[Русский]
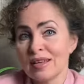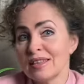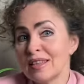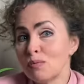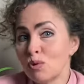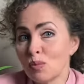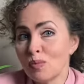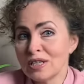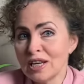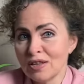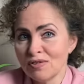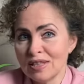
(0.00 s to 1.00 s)
Добро
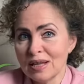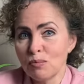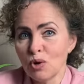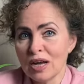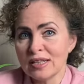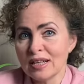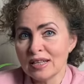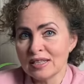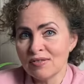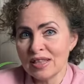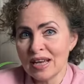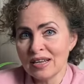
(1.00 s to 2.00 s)
пожаловать на мой канал о
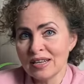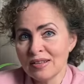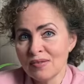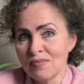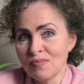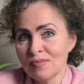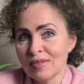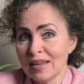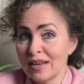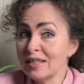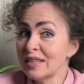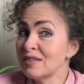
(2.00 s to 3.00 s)
цветах.
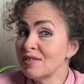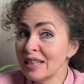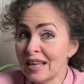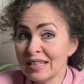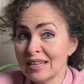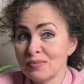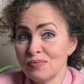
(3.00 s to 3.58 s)
Это Светлана.